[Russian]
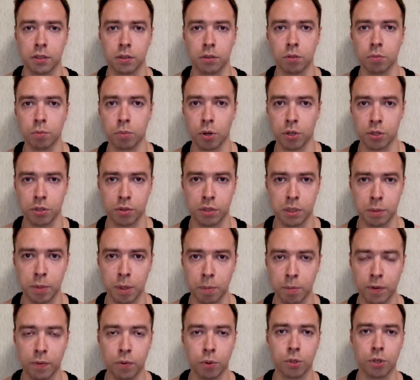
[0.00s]
и он просто тебя
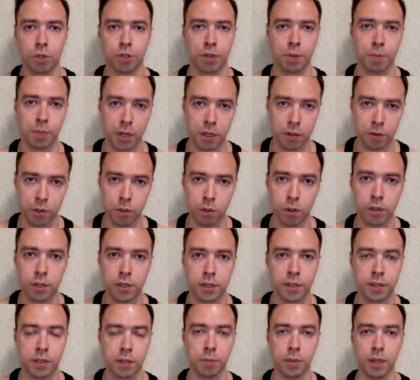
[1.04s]
по фоточке переведет,
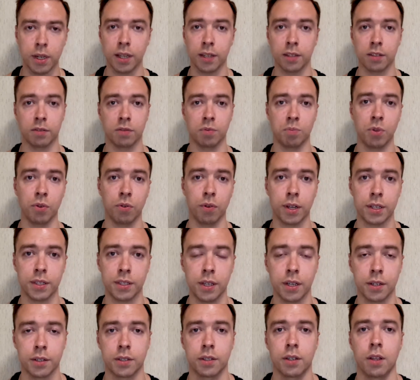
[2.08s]
если тебе лень вбивать
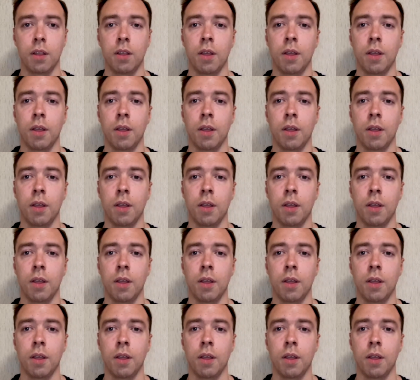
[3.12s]
текст